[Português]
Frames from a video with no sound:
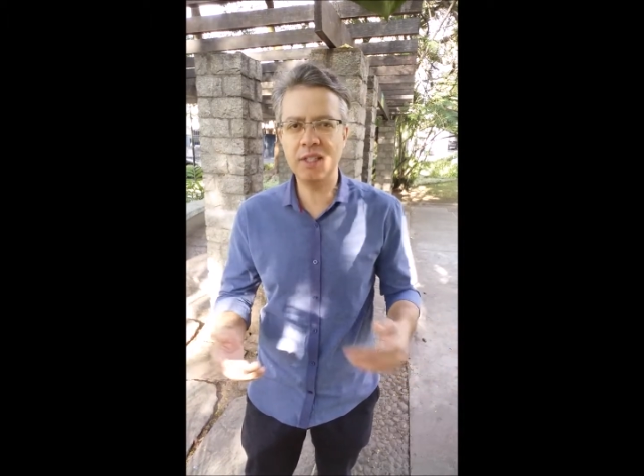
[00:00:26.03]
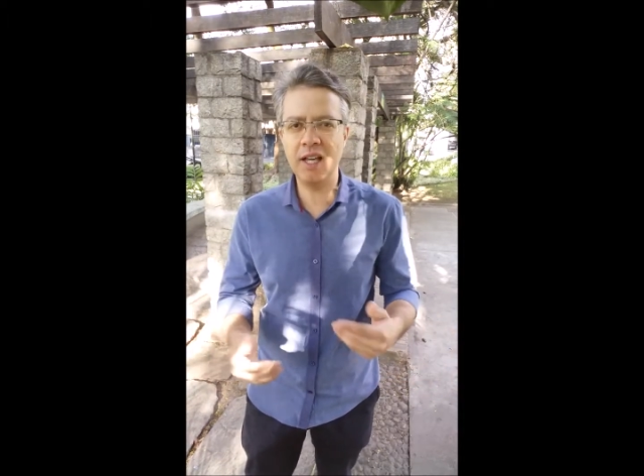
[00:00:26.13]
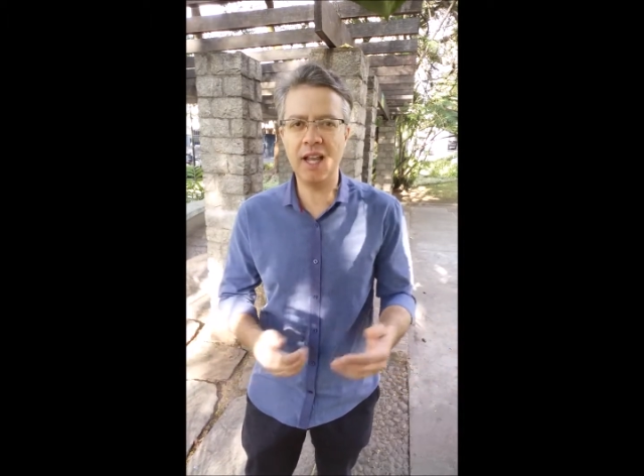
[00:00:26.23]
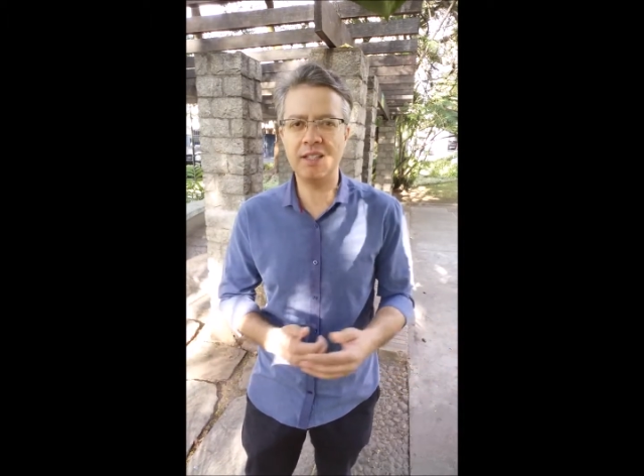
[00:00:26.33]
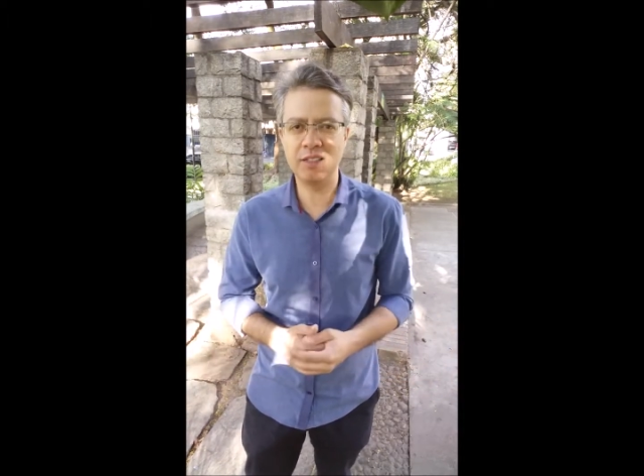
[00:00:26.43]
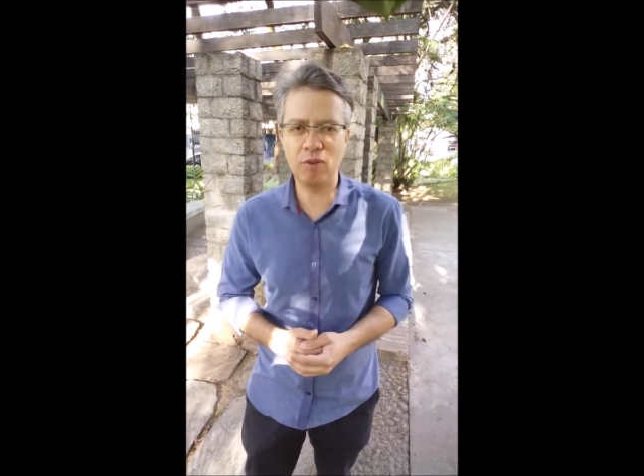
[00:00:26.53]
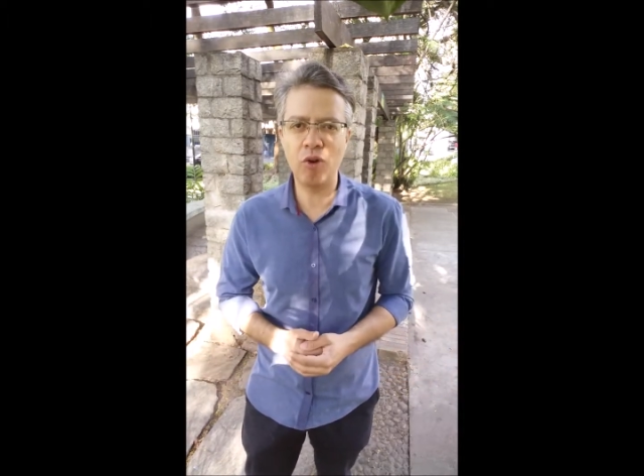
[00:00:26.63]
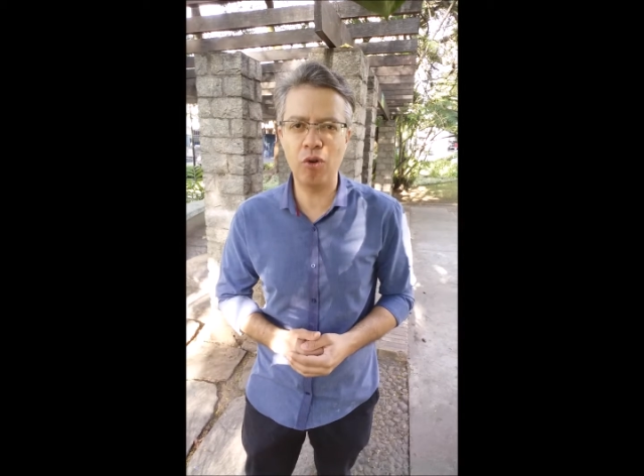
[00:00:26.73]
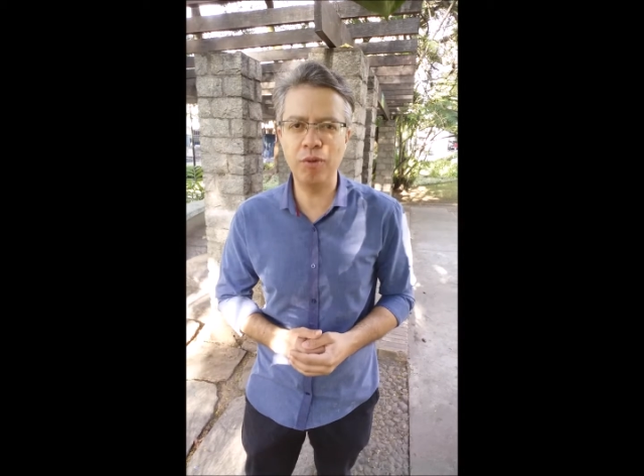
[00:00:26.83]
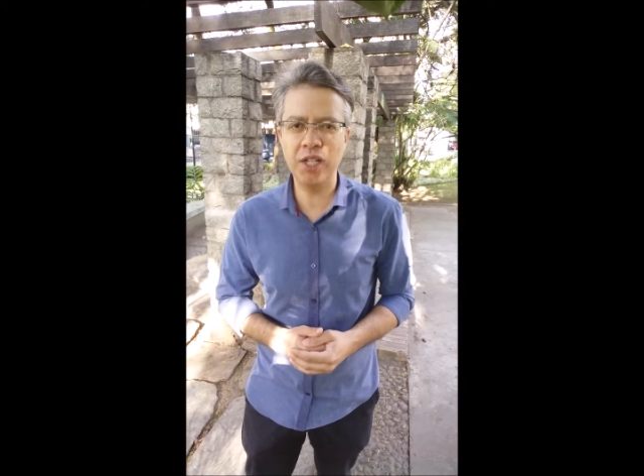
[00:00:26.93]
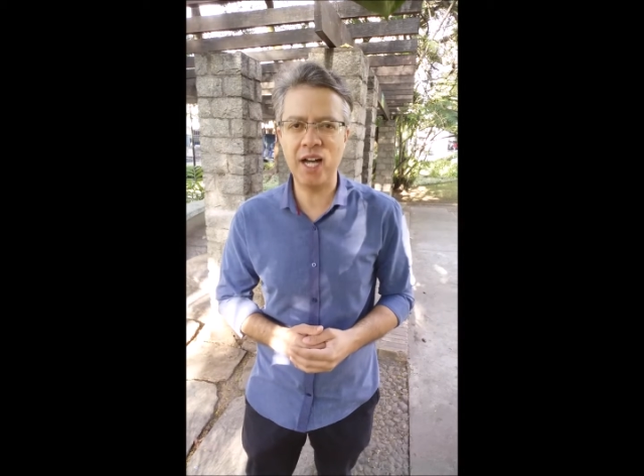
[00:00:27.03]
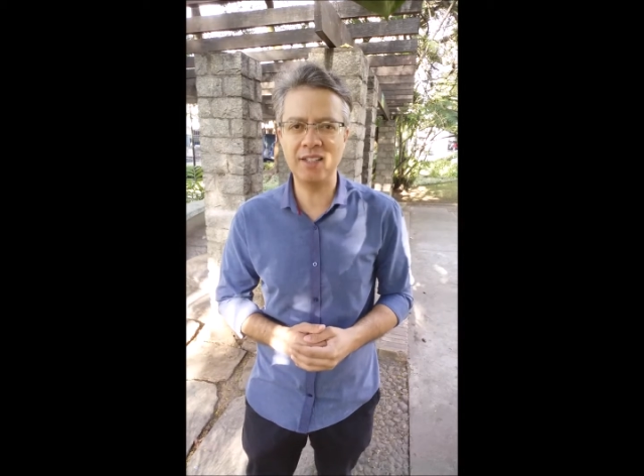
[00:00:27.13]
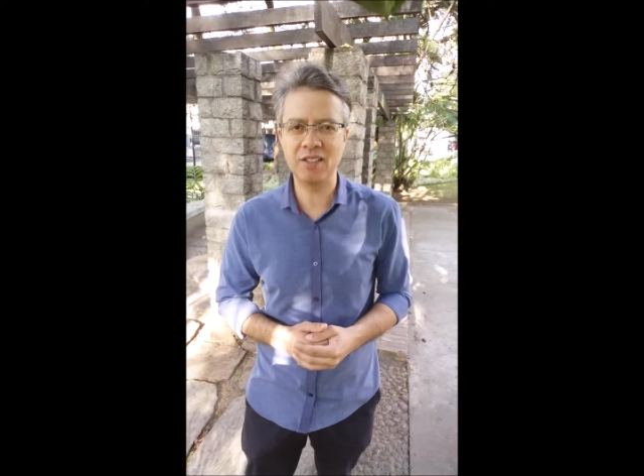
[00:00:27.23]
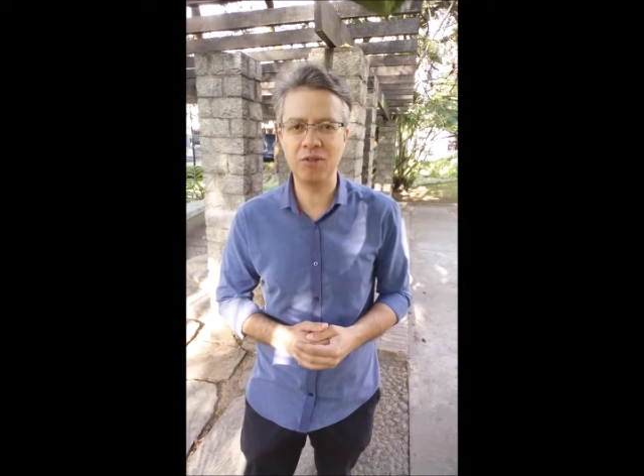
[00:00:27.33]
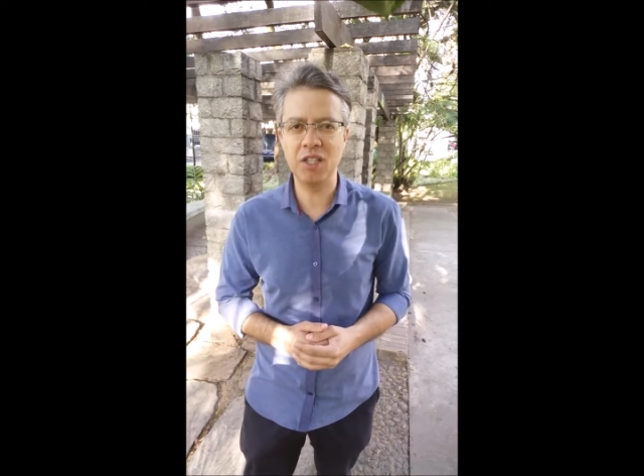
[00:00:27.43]
relação à
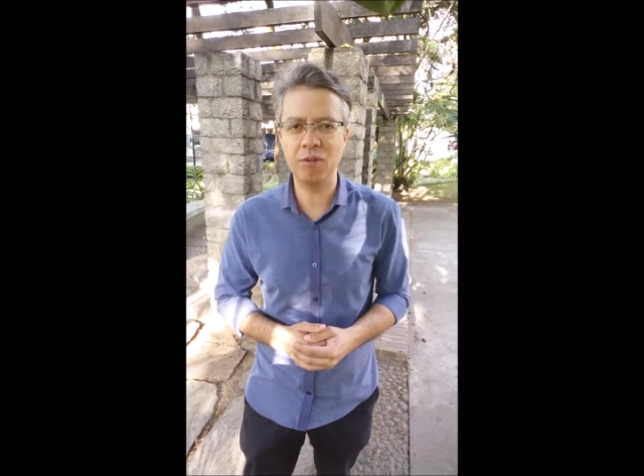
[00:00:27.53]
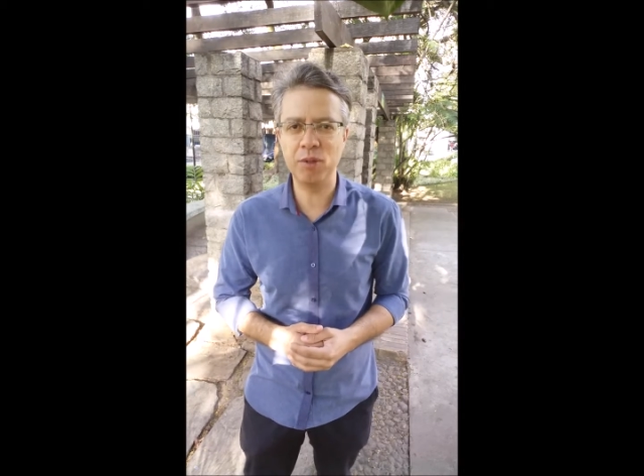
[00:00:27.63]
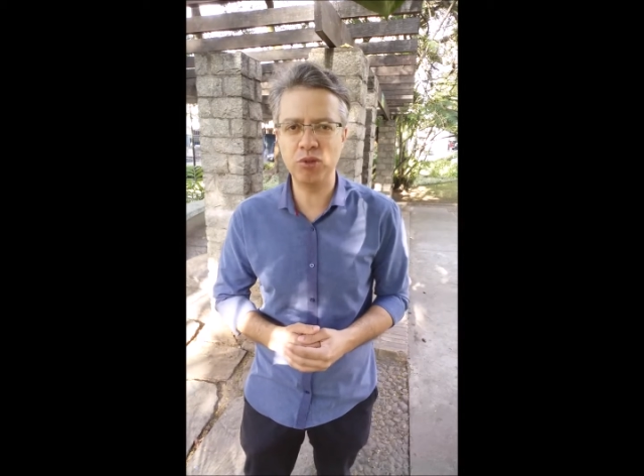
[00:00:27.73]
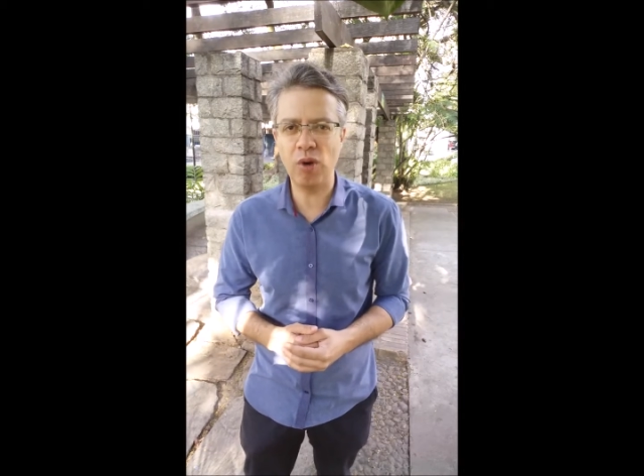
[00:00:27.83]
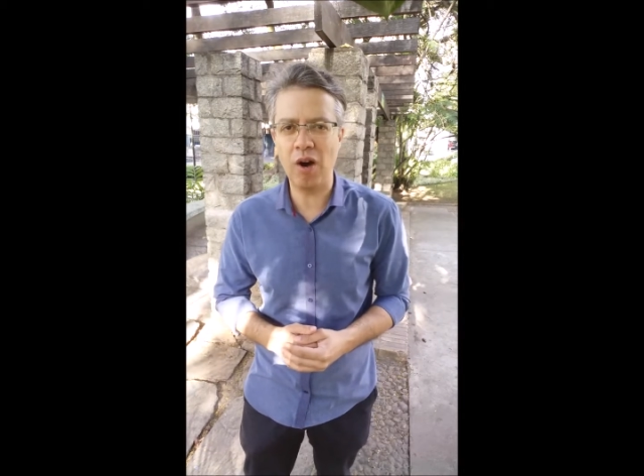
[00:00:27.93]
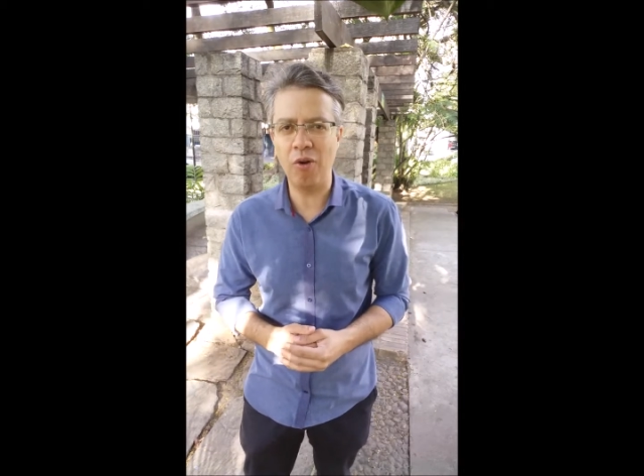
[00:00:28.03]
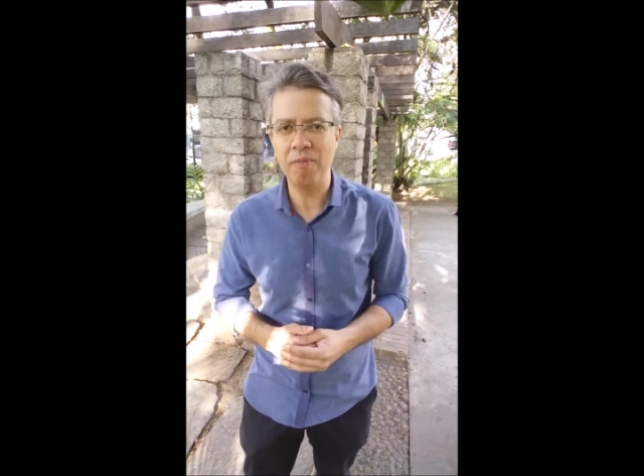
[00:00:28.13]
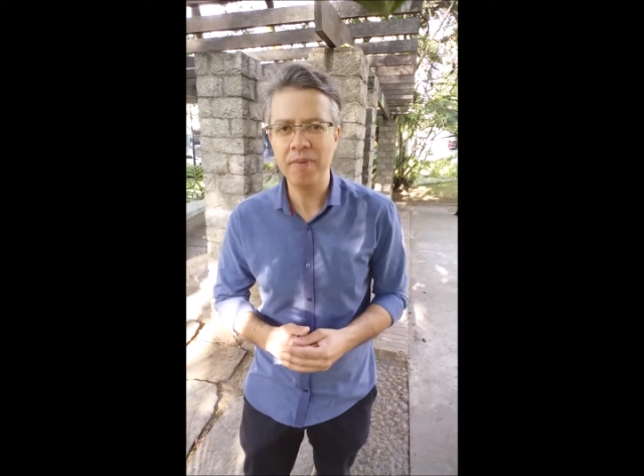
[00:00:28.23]
comunicação interpessoal.